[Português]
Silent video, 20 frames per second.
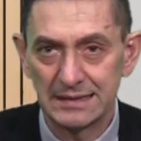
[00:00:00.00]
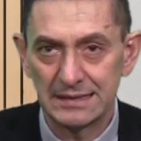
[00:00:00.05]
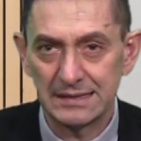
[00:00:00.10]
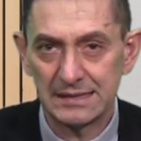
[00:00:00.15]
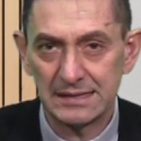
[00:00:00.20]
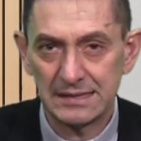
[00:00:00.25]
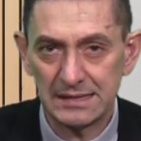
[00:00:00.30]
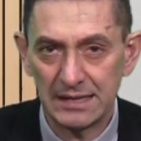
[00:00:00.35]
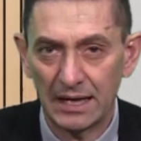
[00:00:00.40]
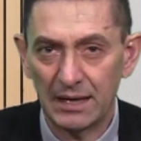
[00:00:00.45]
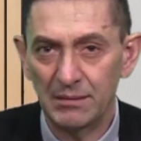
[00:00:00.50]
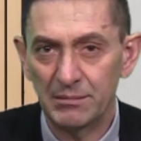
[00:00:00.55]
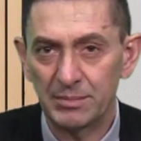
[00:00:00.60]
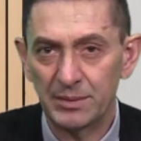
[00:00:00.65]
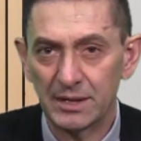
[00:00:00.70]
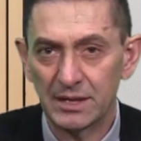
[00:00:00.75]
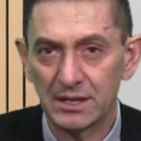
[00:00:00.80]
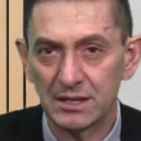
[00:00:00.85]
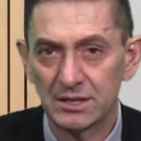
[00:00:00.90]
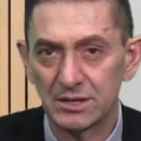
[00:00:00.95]

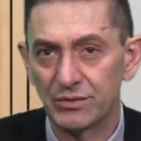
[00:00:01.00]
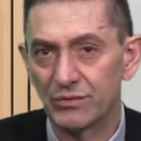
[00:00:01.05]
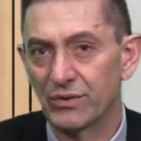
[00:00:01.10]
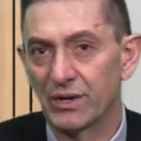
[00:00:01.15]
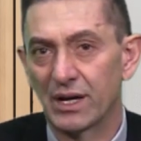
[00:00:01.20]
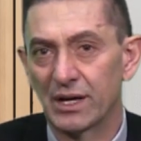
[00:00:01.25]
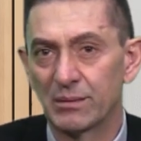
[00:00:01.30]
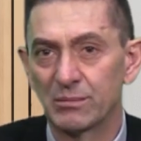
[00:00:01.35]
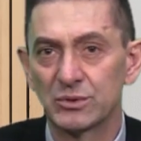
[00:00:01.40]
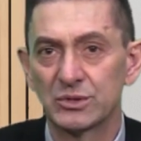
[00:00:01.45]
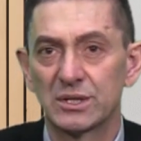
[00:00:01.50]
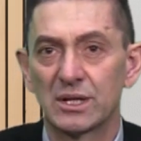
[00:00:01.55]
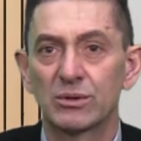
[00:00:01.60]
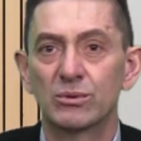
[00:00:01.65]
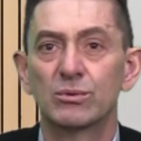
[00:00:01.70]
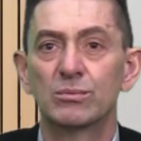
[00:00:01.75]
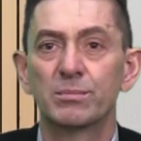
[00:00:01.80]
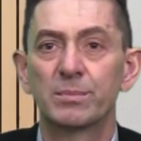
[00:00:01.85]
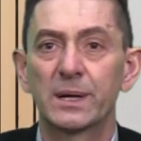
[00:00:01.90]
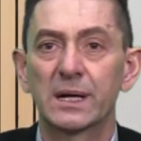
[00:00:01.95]
Sempre que tivermos
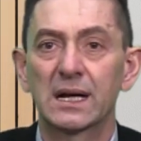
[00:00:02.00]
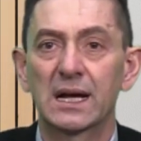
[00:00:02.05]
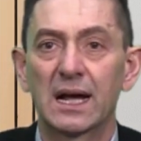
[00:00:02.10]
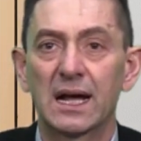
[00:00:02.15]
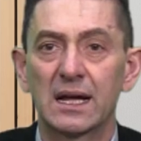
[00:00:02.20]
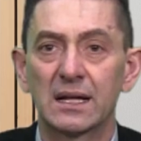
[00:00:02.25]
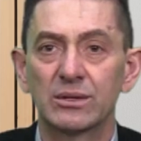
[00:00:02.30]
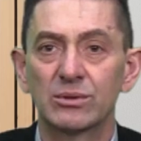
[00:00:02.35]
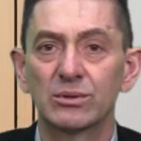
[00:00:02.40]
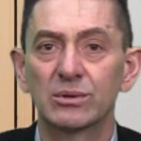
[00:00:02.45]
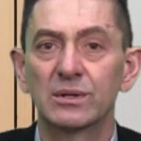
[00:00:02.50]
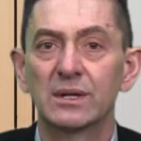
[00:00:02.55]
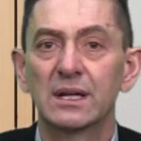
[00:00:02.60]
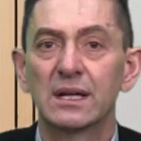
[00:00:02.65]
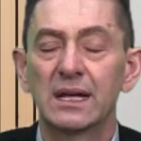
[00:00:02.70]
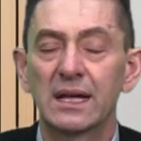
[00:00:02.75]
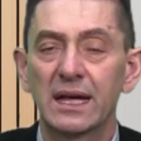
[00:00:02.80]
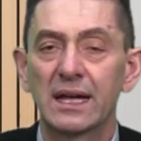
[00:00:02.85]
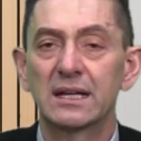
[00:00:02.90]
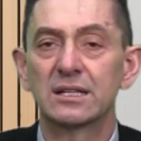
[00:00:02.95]
algum pecado,
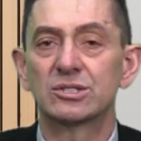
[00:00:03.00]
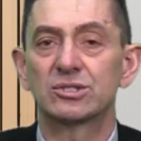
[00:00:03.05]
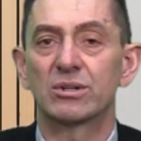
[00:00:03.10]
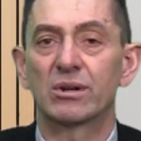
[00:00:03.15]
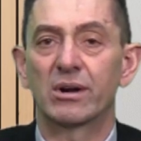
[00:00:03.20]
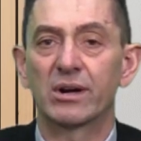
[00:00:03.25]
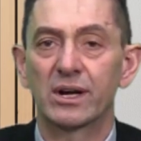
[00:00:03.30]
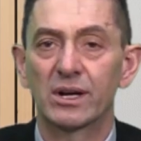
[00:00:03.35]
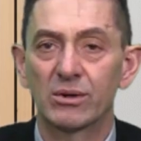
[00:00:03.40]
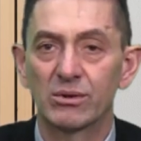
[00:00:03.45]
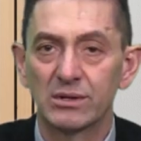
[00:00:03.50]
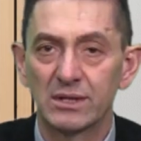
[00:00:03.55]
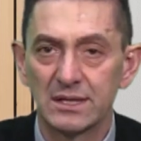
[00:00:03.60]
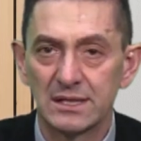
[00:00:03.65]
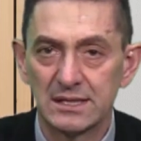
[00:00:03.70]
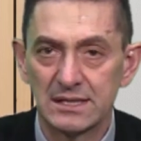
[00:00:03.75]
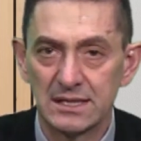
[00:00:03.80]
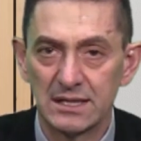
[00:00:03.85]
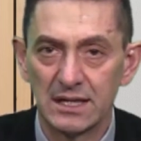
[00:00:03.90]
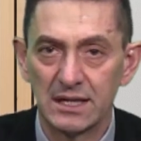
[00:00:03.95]
é só
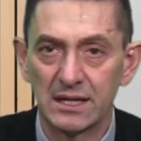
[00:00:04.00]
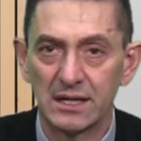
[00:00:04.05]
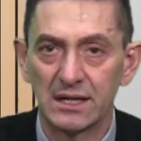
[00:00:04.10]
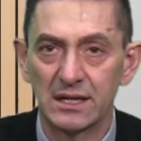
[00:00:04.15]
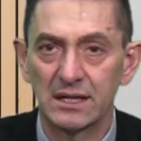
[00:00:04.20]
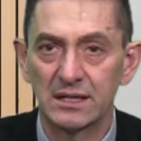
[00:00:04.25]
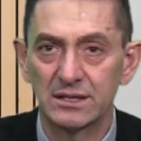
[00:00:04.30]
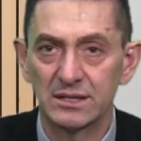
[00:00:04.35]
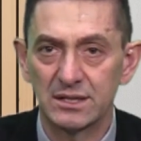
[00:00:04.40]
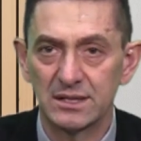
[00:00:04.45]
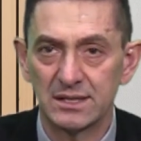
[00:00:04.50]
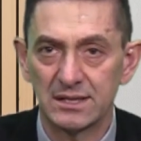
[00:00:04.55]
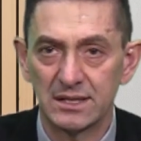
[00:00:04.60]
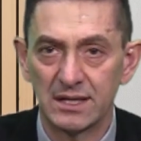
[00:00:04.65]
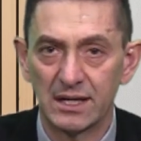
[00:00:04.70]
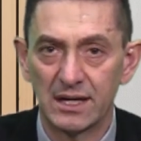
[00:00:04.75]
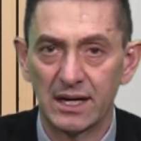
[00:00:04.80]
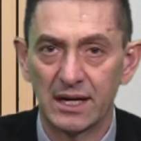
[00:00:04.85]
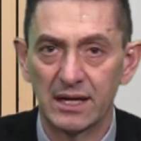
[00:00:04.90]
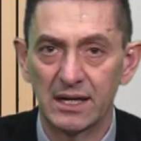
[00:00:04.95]
reconhecer e
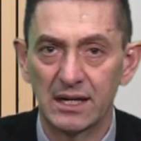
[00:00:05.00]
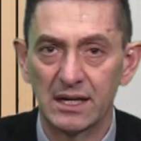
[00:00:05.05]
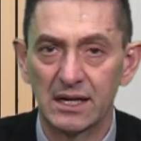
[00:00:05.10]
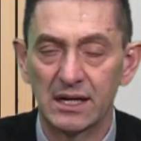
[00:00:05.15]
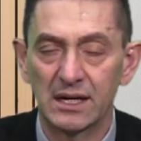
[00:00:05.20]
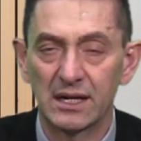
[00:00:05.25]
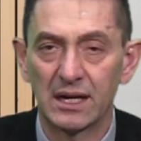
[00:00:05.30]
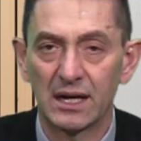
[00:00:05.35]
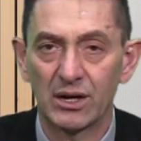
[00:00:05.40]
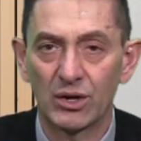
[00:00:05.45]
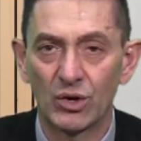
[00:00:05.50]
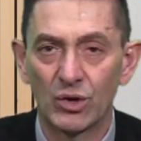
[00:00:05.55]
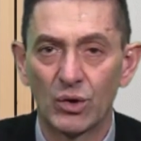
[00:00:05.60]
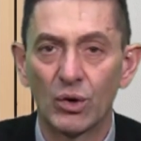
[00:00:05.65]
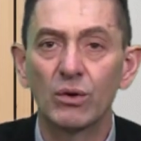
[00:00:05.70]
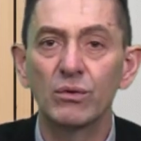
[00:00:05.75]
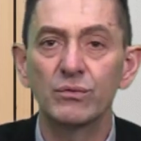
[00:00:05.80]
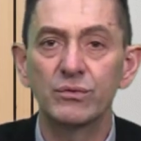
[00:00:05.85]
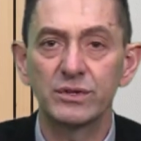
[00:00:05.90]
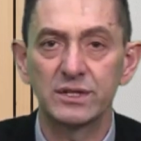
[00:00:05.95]
dizer a Ele na
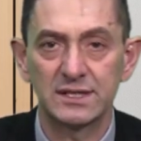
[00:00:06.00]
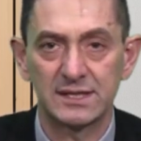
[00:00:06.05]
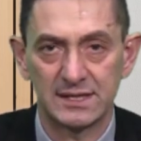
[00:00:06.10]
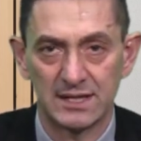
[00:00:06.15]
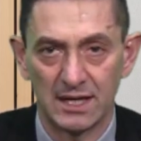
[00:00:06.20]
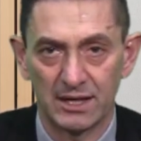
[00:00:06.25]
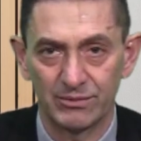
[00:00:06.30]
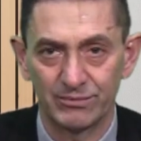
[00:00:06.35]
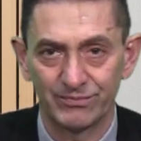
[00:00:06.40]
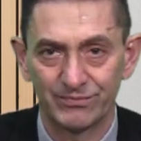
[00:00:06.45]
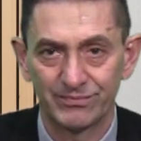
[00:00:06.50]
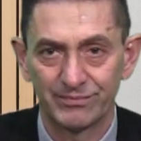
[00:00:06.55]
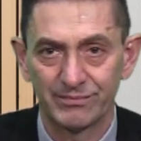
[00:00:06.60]
confissão.